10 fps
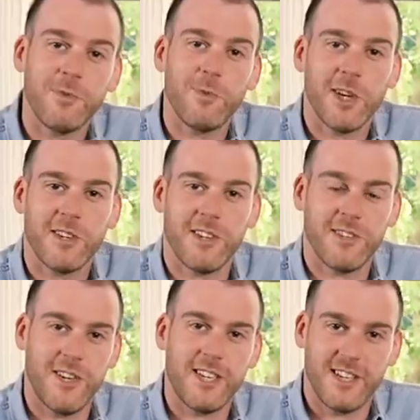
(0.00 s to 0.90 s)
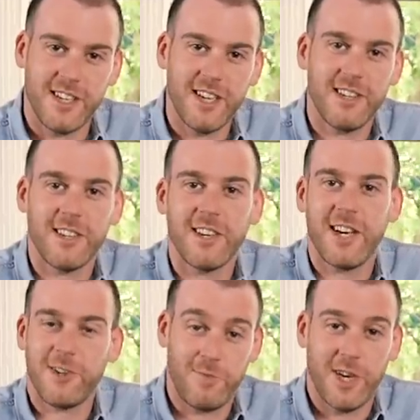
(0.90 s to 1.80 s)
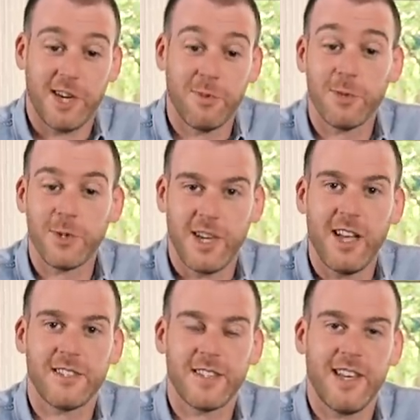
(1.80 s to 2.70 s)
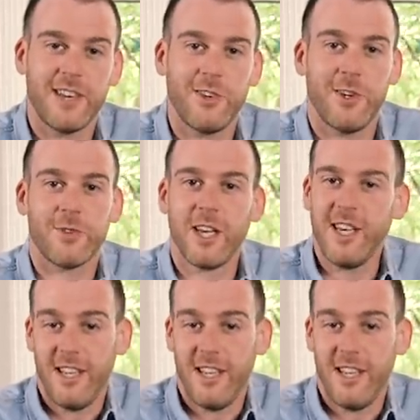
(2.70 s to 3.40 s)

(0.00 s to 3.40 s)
gehen möchte, dass während der Trächtigkeit und bei der Geburt alles glatt läuft,